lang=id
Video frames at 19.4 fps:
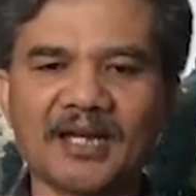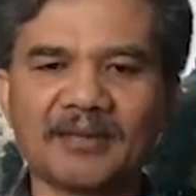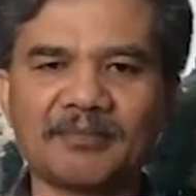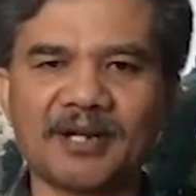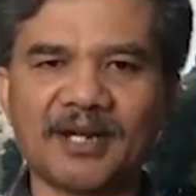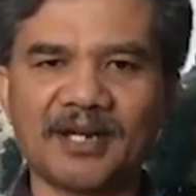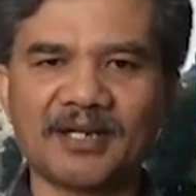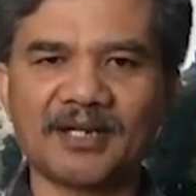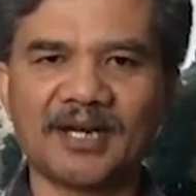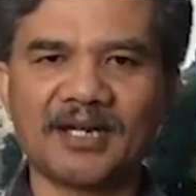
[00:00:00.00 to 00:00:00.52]

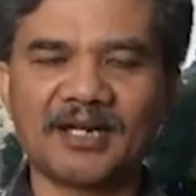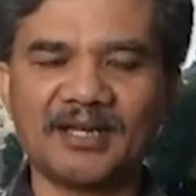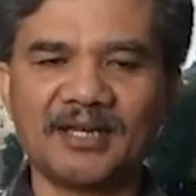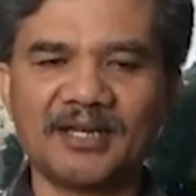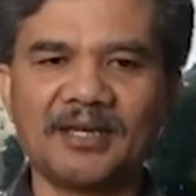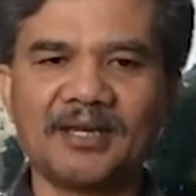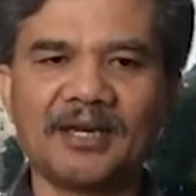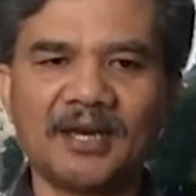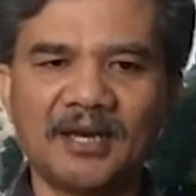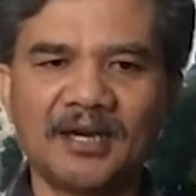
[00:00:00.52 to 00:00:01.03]
berada
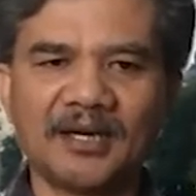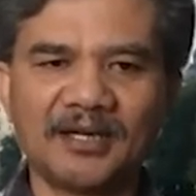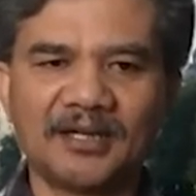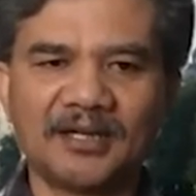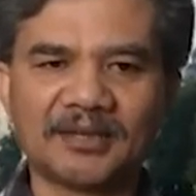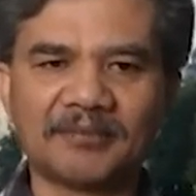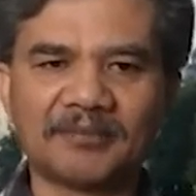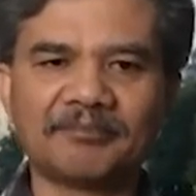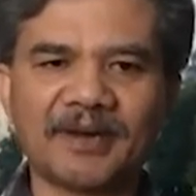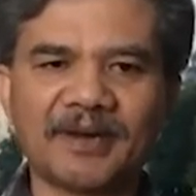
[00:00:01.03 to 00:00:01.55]
di di
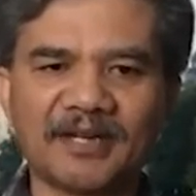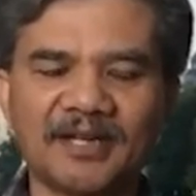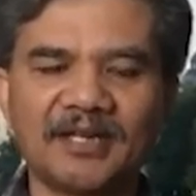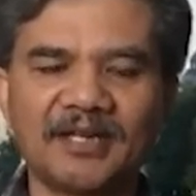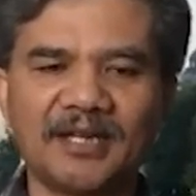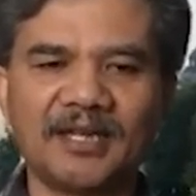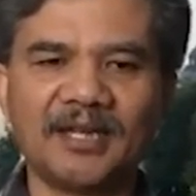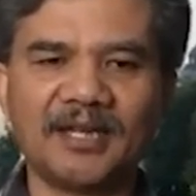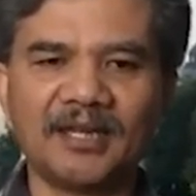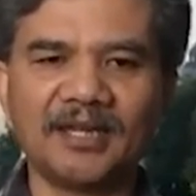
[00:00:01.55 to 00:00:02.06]
tempat
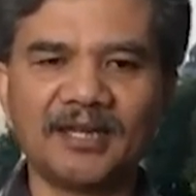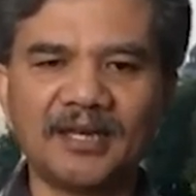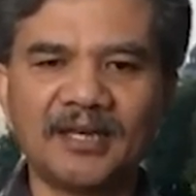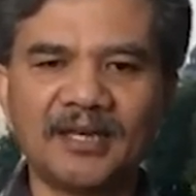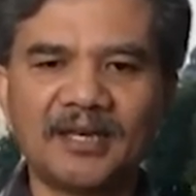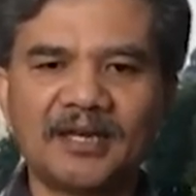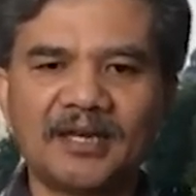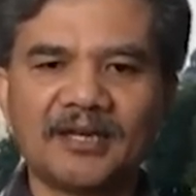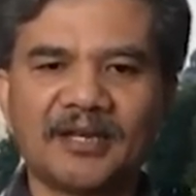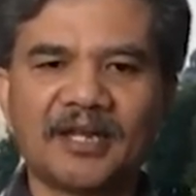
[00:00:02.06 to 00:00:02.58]
ini
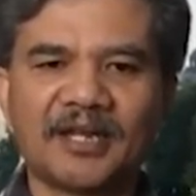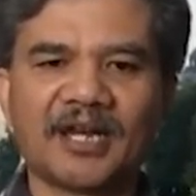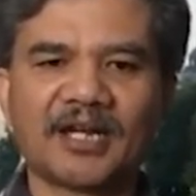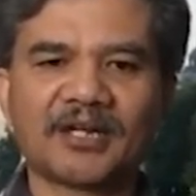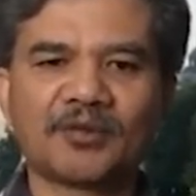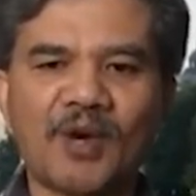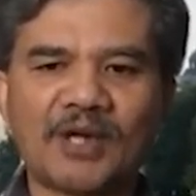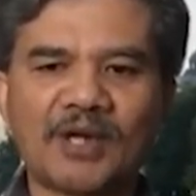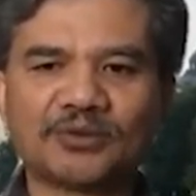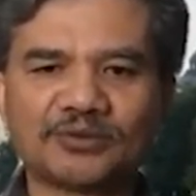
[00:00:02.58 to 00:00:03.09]
dengan
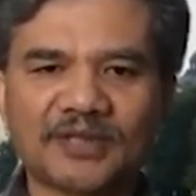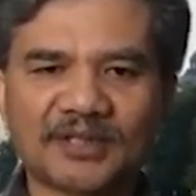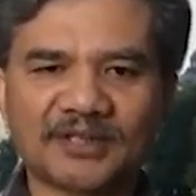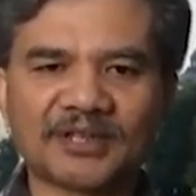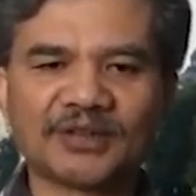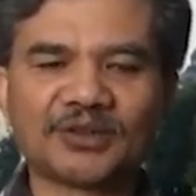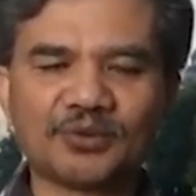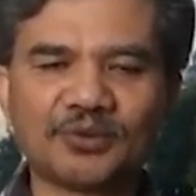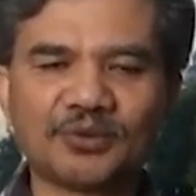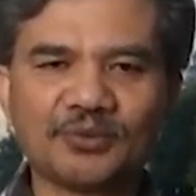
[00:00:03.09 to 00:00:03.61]
waktu
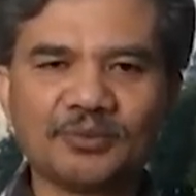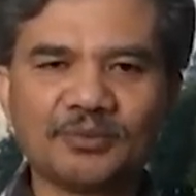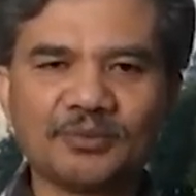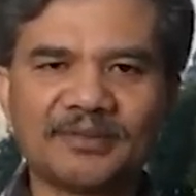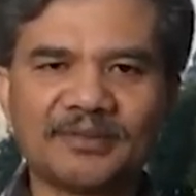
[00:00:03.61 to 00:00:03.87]
tertentu.